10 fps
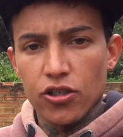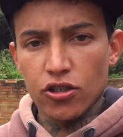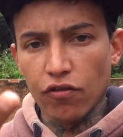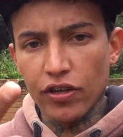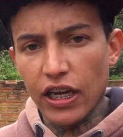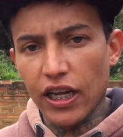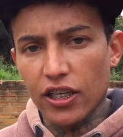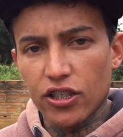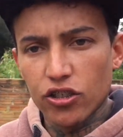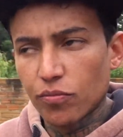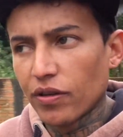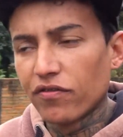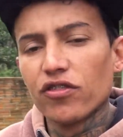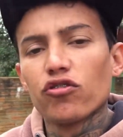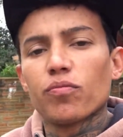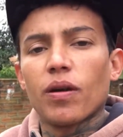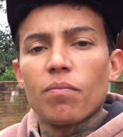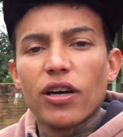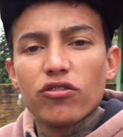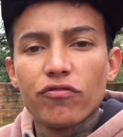Salve galera, sejam bem-vindos para
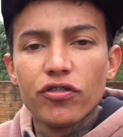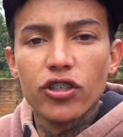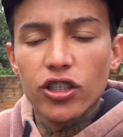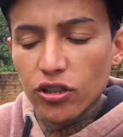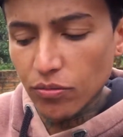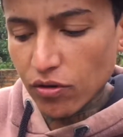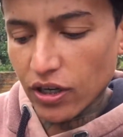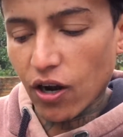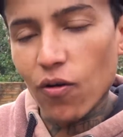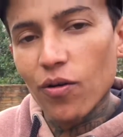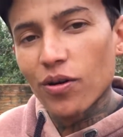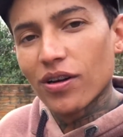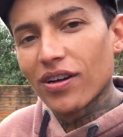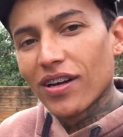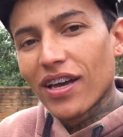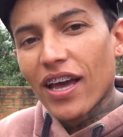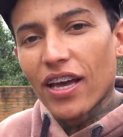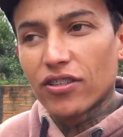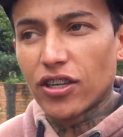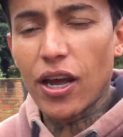mais um vídeo aqui no meu canal
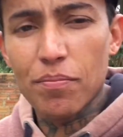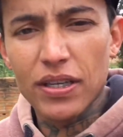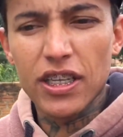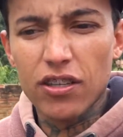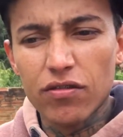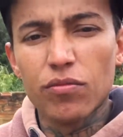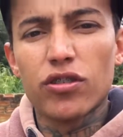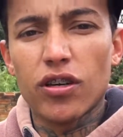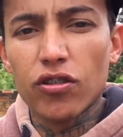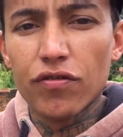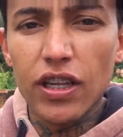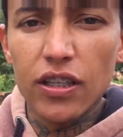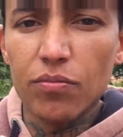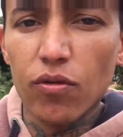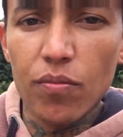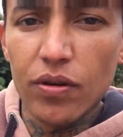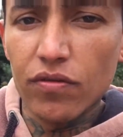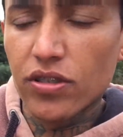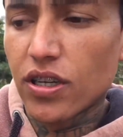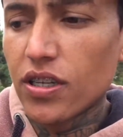É isso aí rapaziada, vim mostrar uma novidade boa para
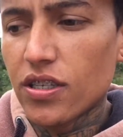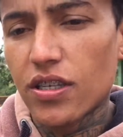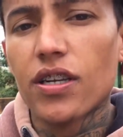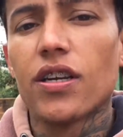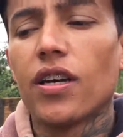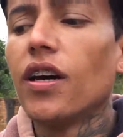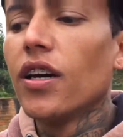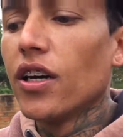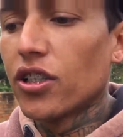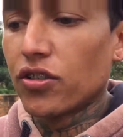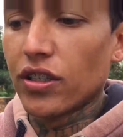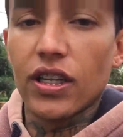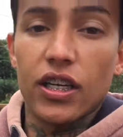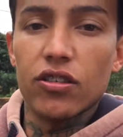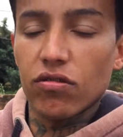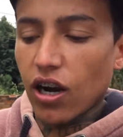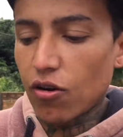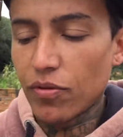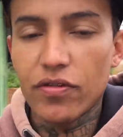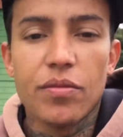vocês Deixa eu entrar aqui no
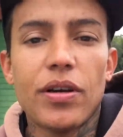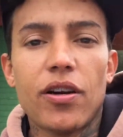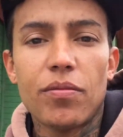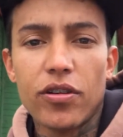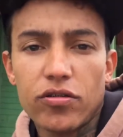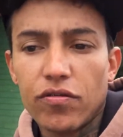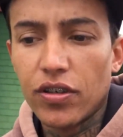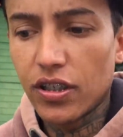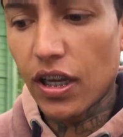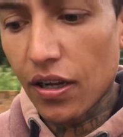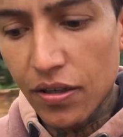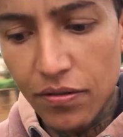carro para ficar melhor para nós conversar